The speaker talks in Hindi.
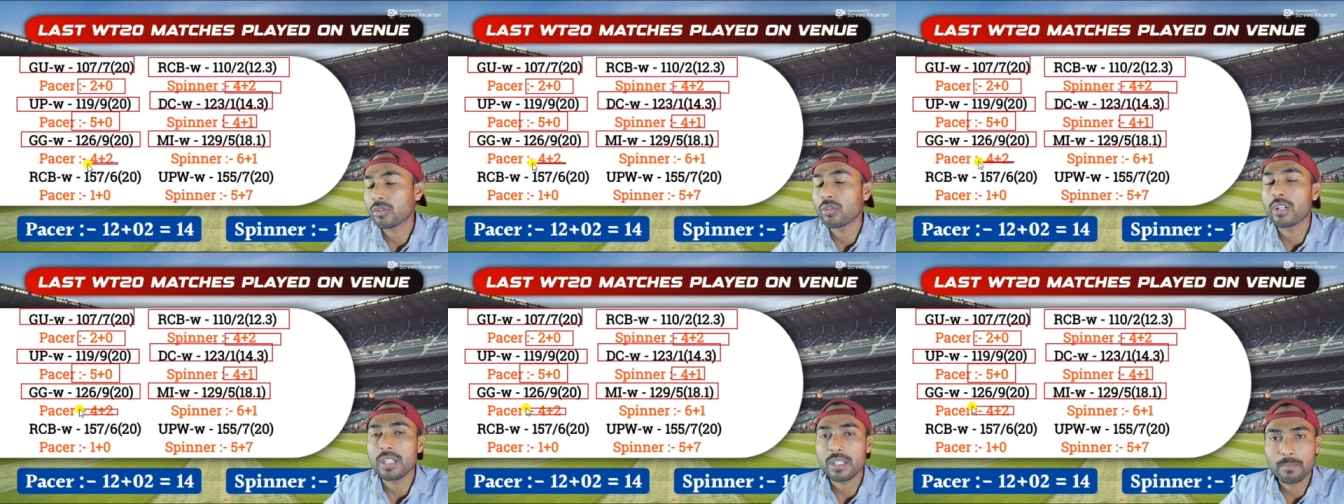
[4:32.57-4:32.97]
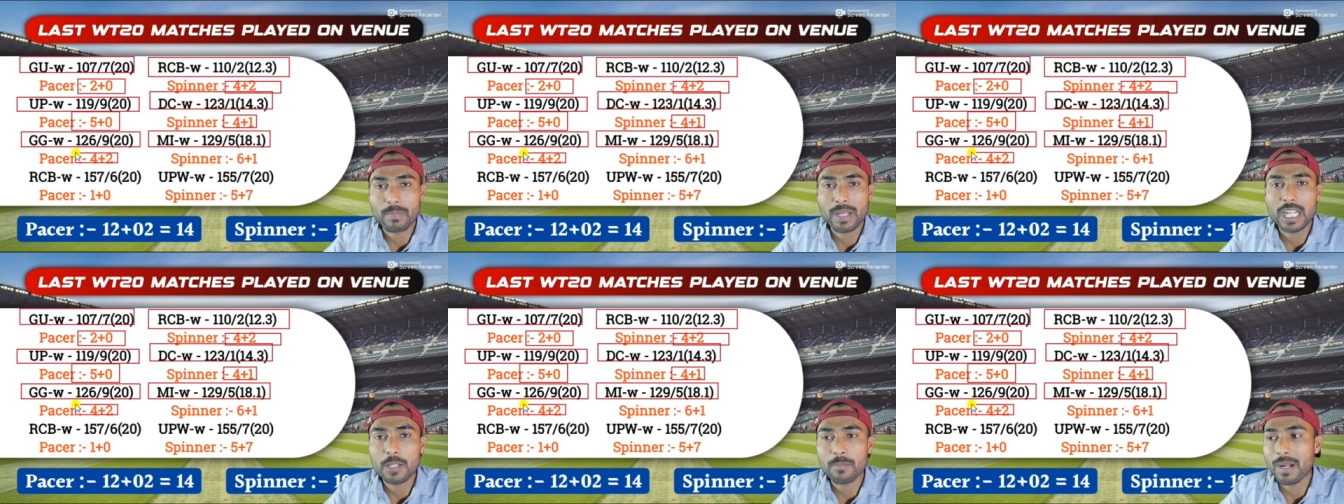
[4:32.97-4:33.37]
सॉरी
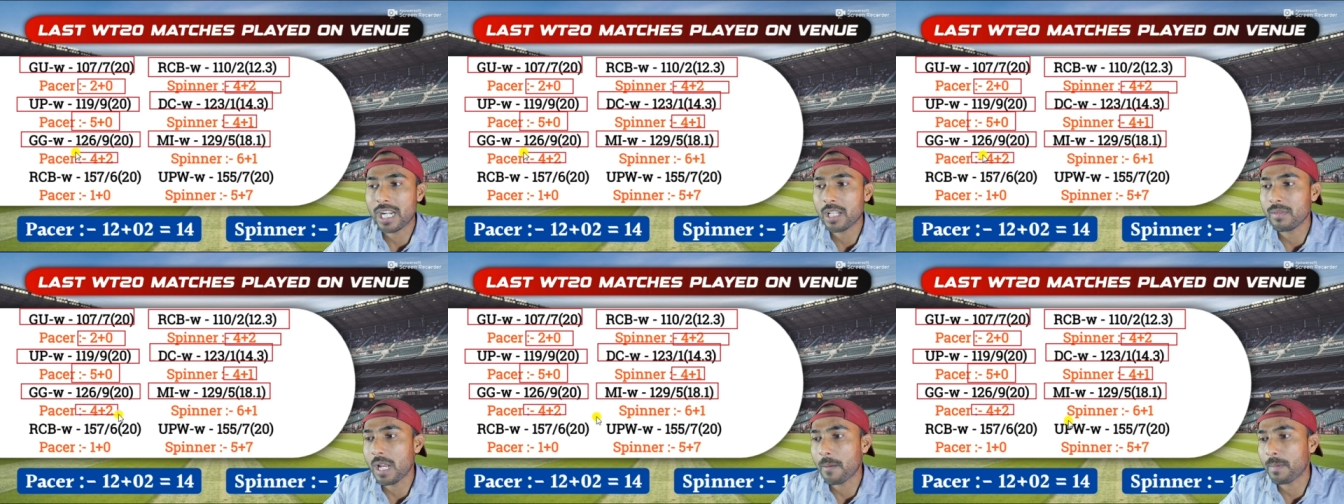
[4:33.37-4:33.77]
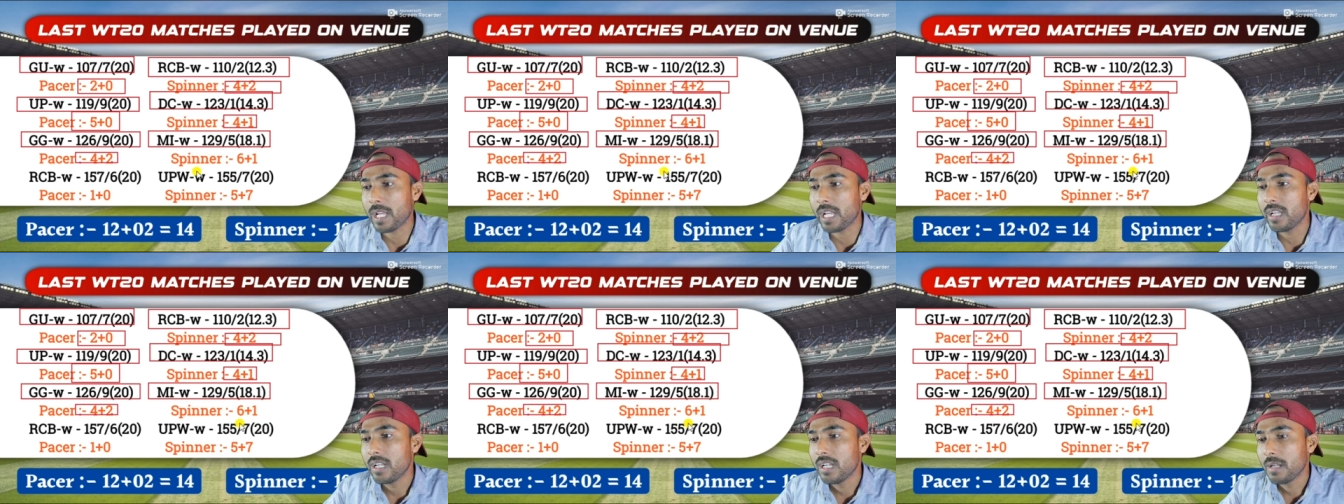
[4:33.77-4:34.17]
पहली पारी में यहाँ
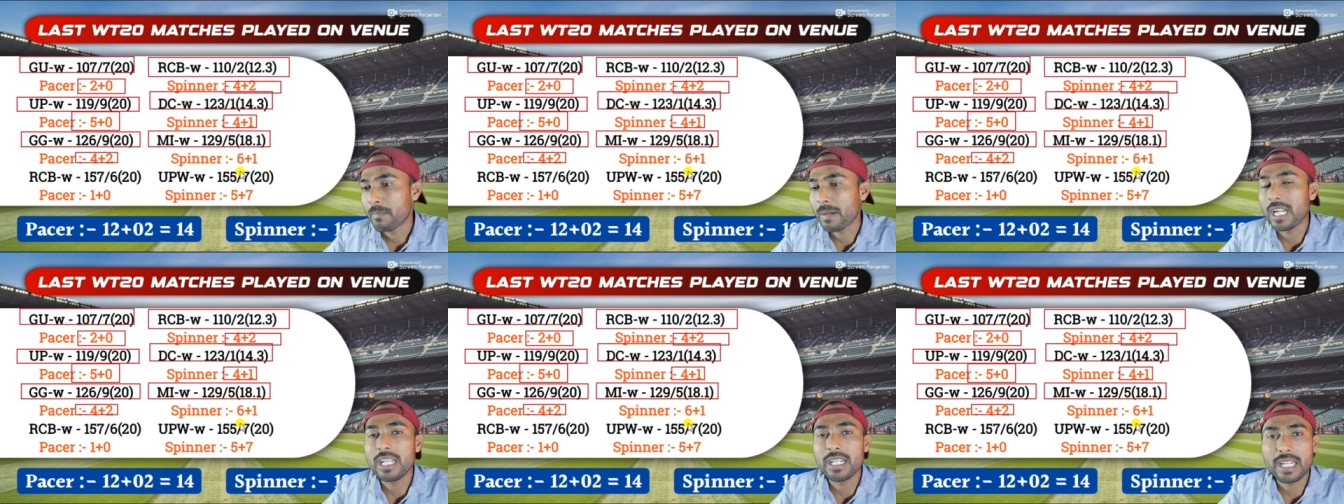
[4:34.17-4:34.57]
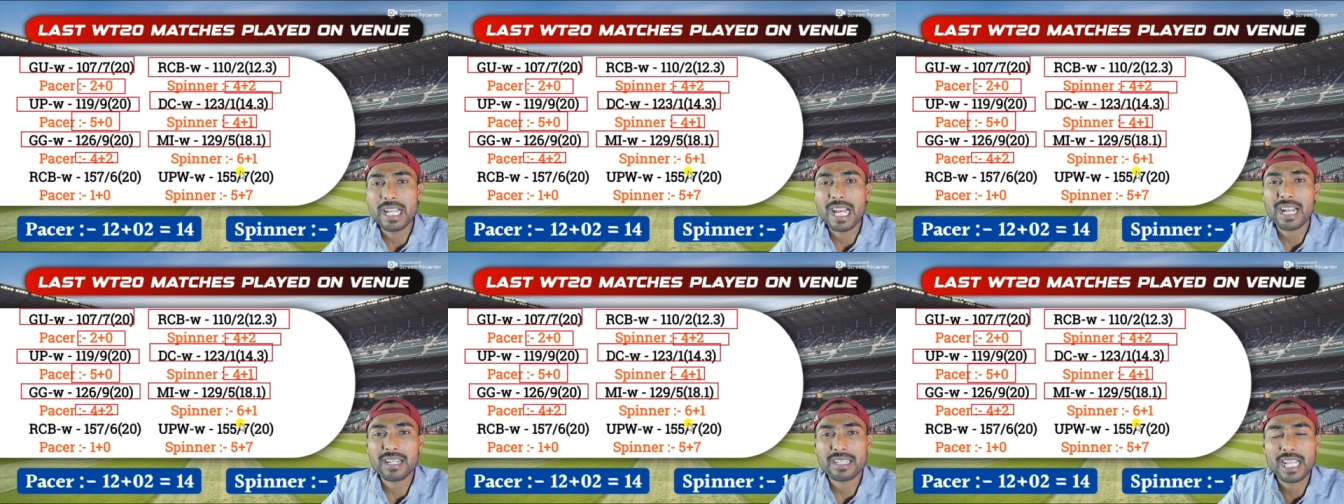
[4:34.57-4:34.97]
पे पहली
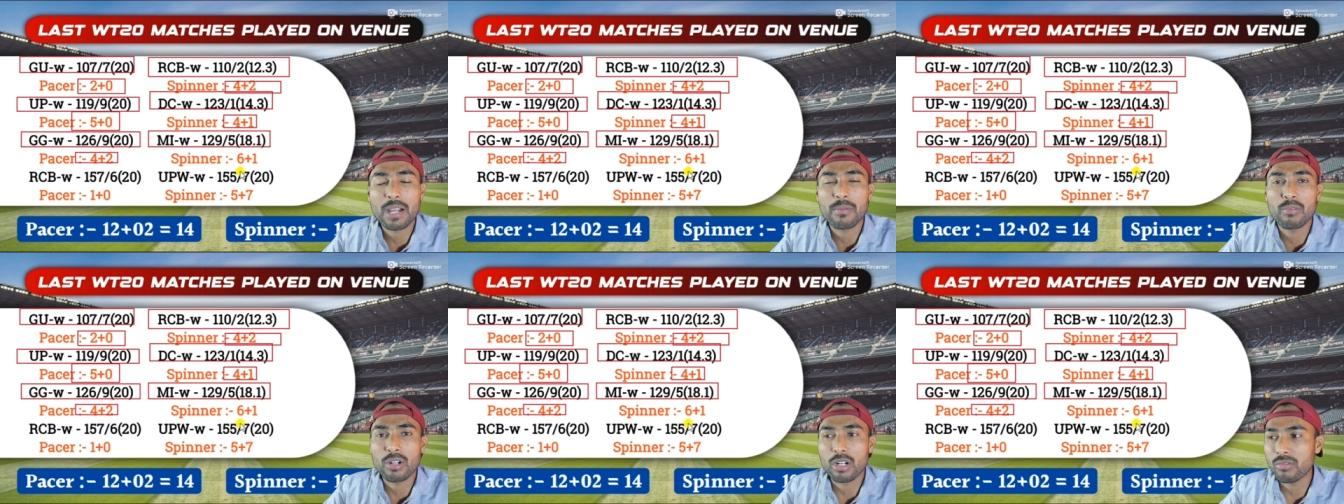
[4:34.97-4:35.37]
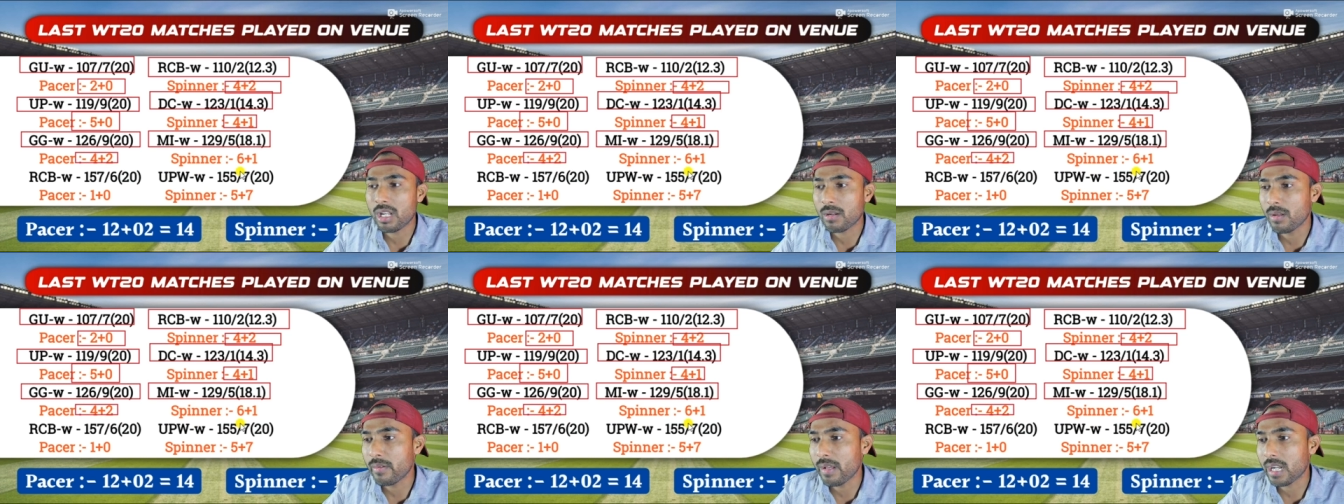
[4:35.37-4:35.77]
नहीं यार क्या बोल रहा हूँ
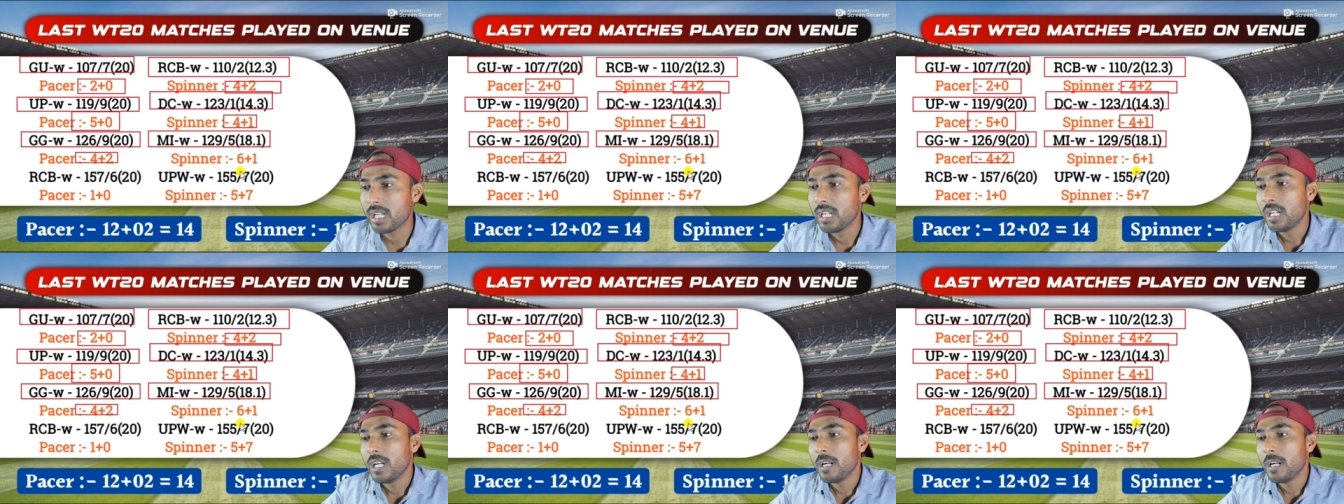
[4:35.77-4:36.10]
यार मैं यार